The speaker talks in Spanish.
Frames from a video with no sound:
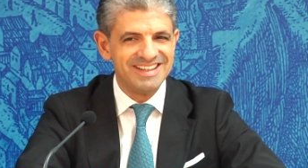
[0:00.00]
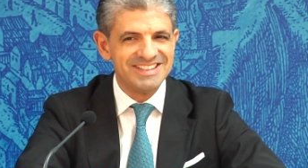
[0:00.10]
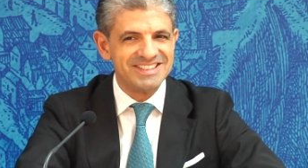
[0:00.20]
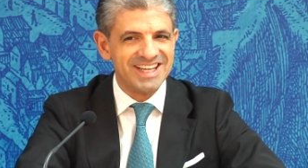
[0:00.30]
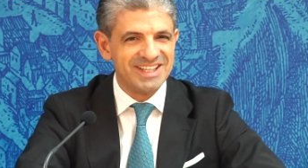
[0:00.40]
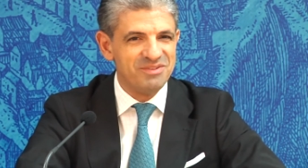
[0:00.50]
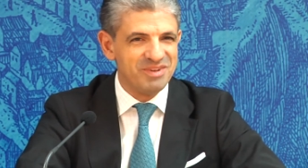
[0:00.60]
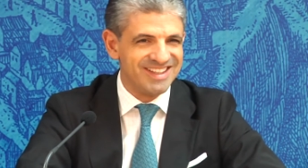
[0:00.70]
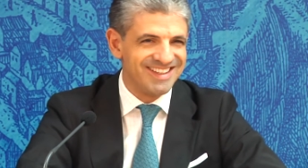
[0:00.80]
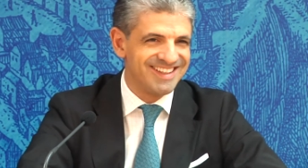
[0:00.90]
se
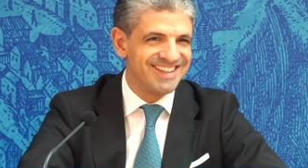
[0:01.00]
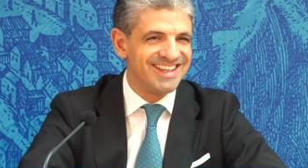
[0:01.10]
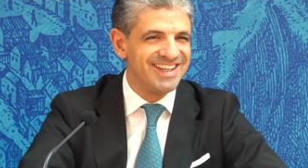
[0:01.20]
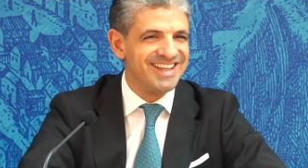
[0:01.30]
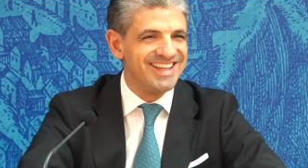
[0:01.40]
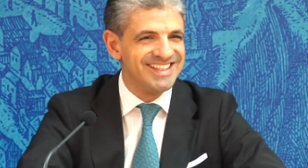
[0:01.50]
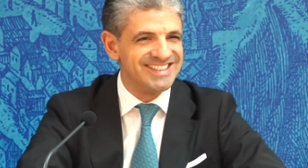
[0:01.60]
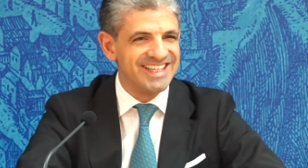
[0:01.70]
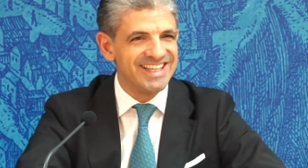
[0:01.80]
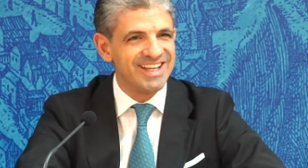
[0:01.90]
animen y,
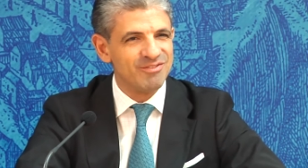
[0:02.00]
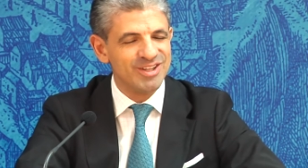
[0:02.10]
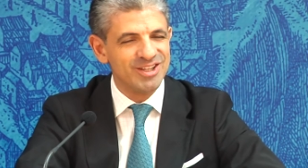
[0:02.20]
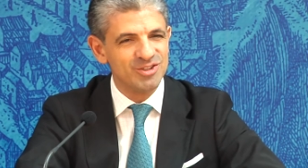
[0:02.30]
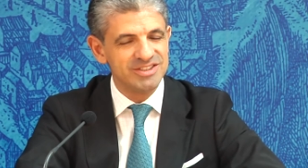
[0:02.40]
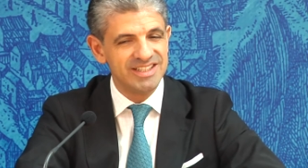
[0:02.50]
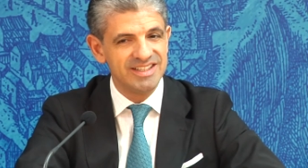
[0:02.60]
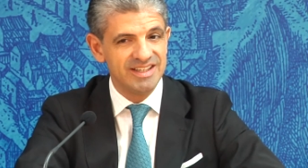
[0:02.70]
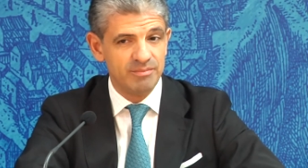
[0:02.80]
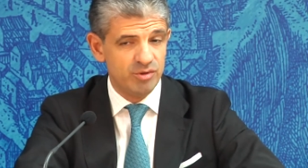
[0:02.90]
sigan
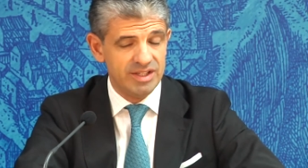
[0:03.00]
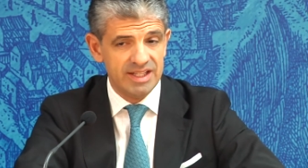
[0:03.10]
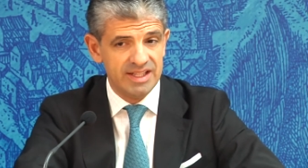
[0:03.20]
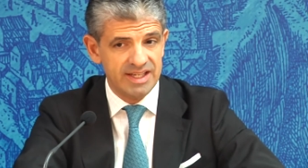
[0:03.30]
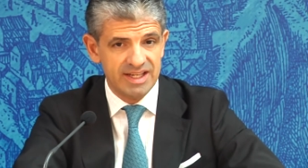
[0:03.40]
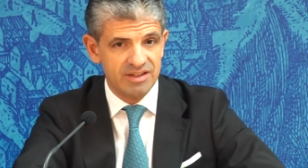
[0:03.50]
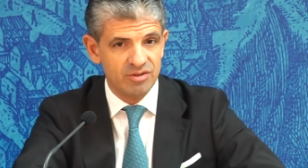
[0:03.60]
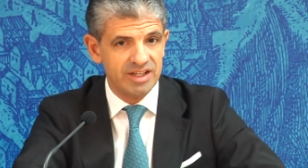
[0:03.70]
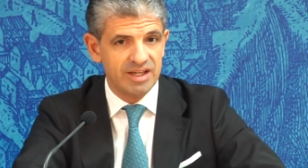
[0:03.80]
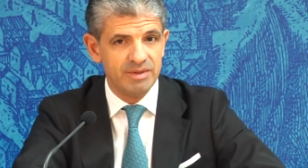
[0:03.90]
abonándose. Eh, pueden entrar
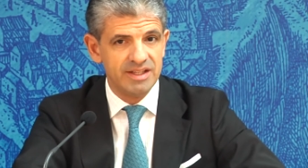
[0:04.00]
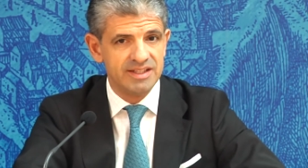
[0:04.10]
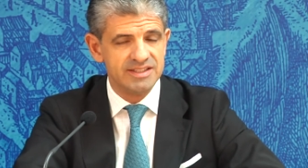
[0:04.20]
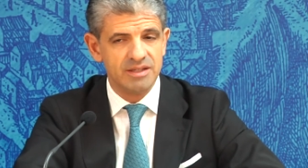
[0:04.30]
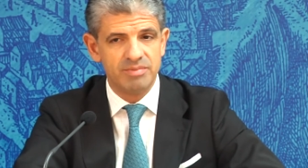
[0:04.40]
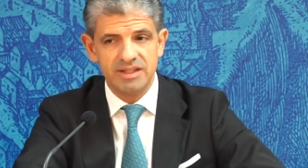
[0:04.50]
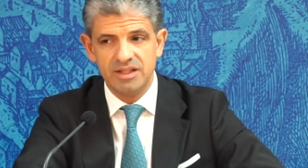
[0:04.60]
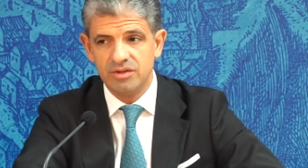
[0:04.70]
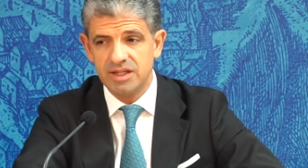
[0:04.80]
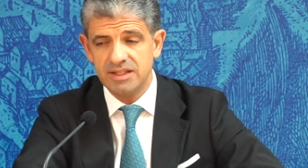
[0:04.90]
lógicamente en este
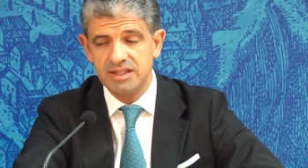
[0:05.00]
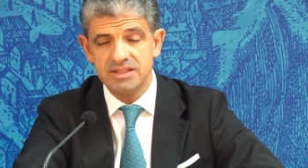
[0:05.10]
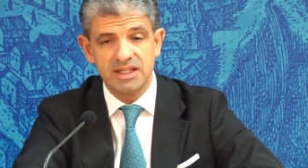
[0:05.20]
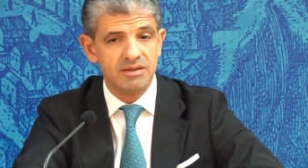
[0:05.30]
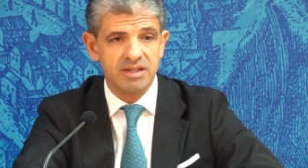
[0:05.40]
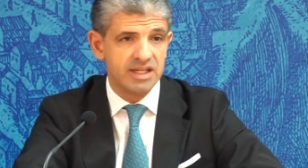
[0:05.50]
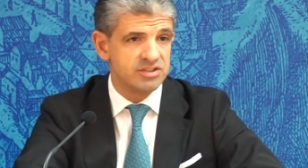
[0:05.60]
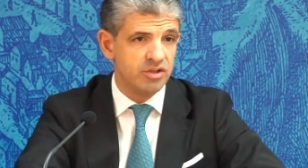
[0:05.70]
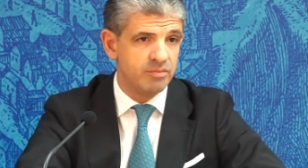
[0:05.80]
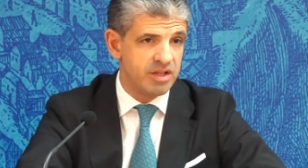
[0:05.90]
partido gratis, que el
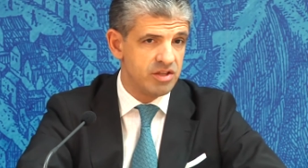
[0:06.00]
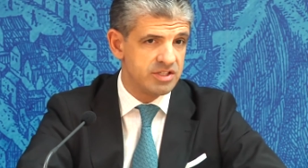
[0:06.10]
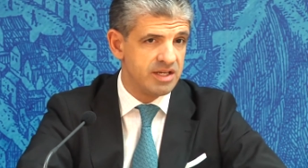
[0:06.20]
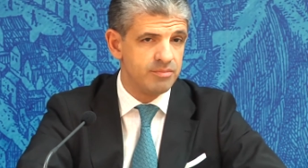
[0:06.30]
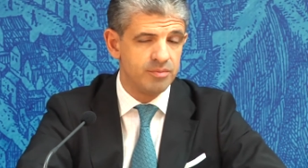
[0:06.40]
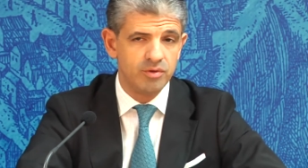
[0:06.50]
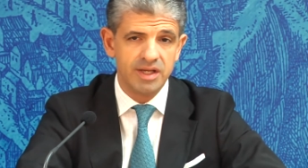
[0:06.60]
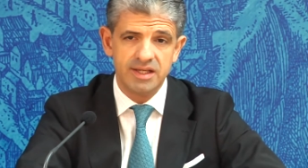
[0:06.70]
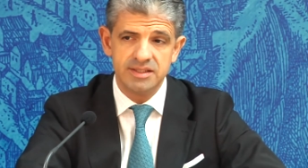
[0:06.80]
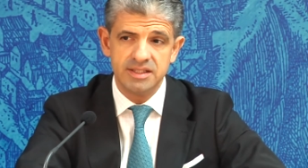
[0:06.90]
resto de precios sean
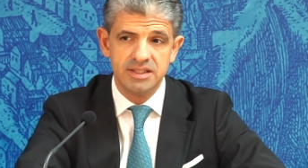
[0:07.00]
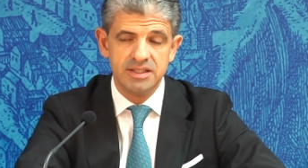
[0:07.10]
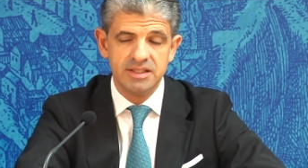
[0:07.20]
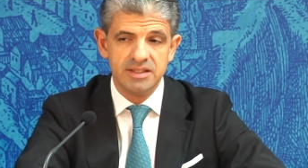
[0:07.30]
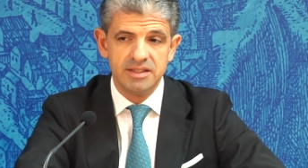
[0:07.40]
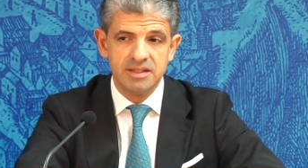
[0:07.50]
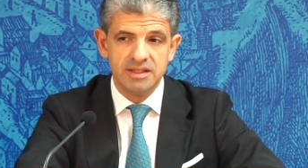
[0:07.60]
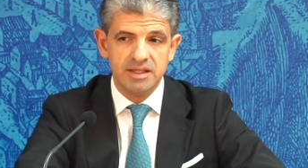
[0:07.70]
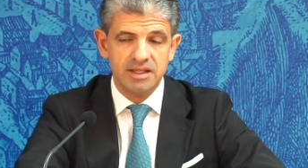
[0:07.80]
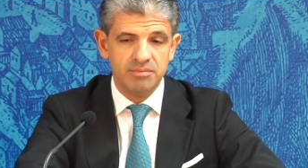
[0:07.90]
populares,
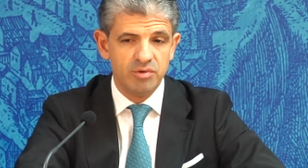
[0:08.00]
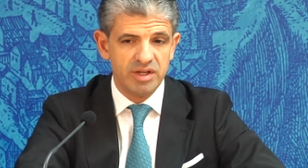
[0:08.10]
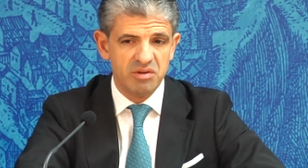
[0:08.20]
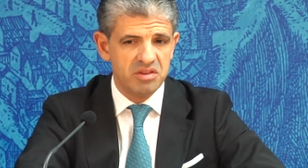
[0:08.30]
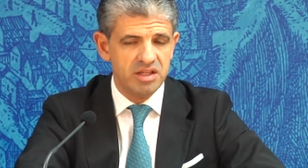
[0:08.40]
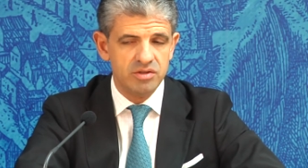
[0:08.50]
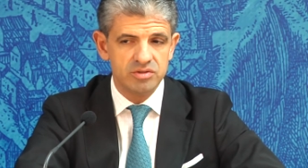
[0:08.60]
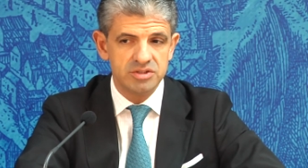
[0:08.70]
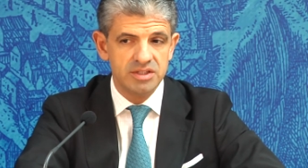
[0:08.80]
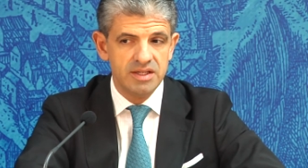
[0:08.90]
eh, muy
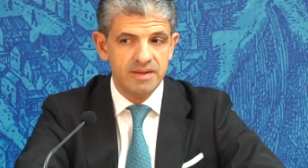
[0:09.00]
reducidos